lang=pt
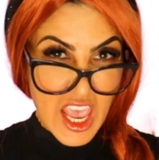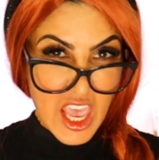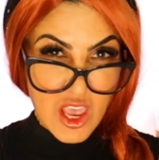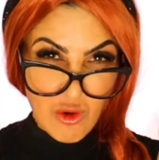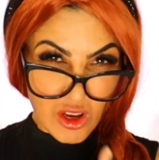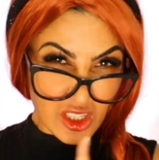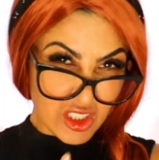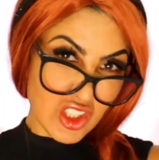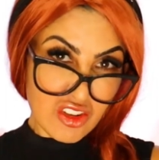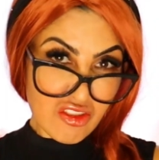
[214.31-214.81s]

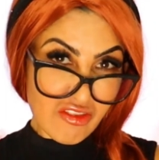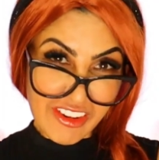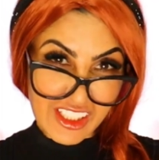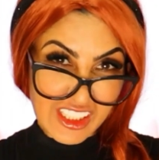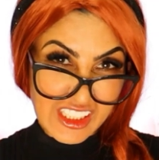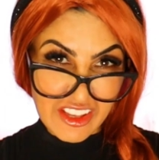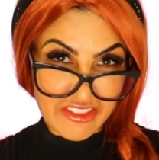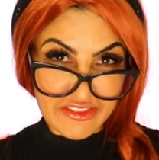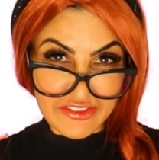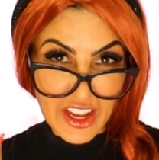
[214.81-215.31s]
Eu acho que não vai
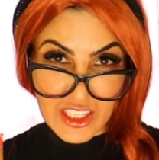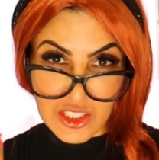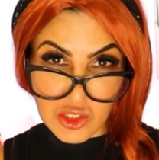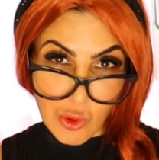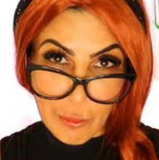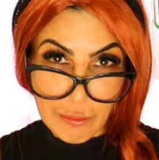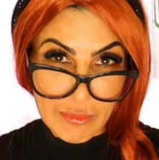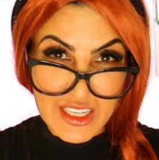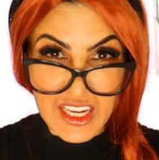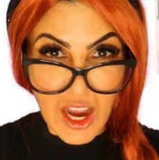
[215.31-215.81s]
ser
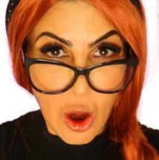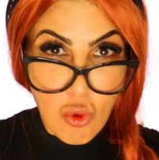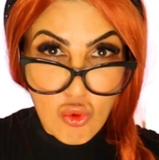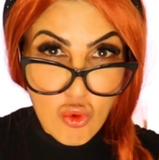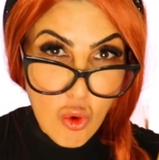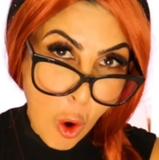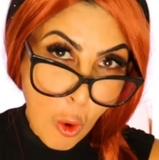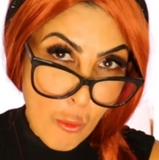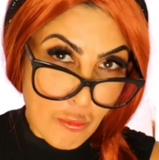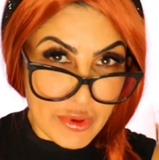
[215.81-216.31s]
fácil aplicar
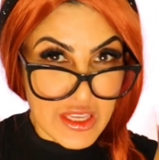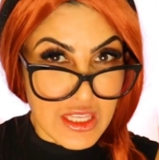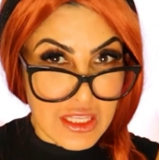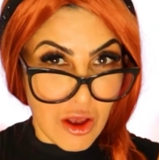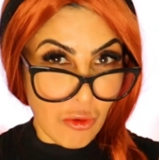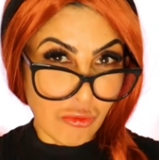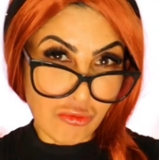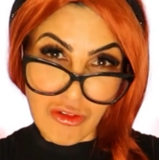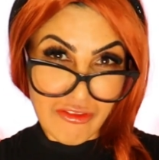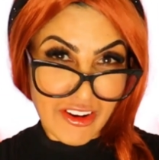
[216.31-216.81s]
o golpe,
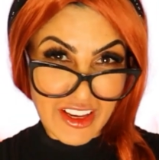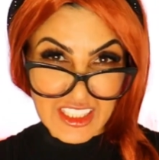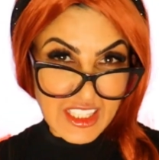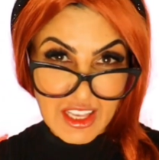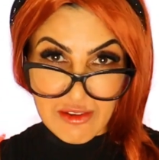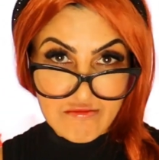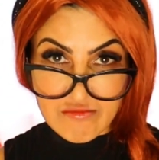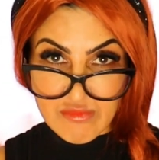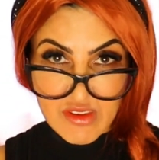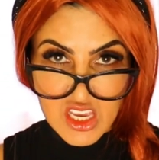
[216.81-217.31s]
não. Não vai
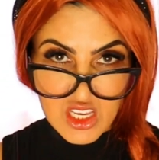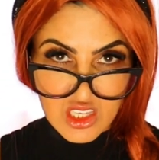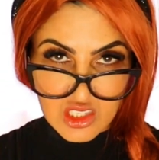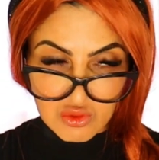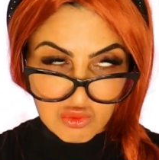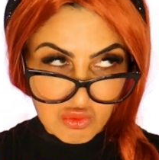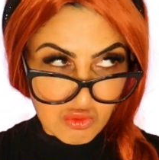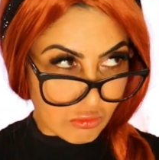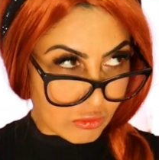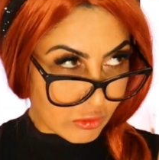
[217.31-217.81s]
ser
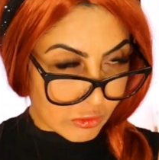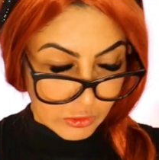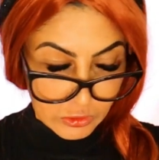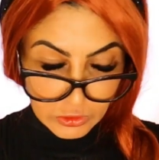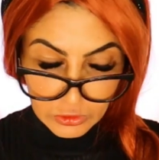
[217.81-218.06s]
mesmo.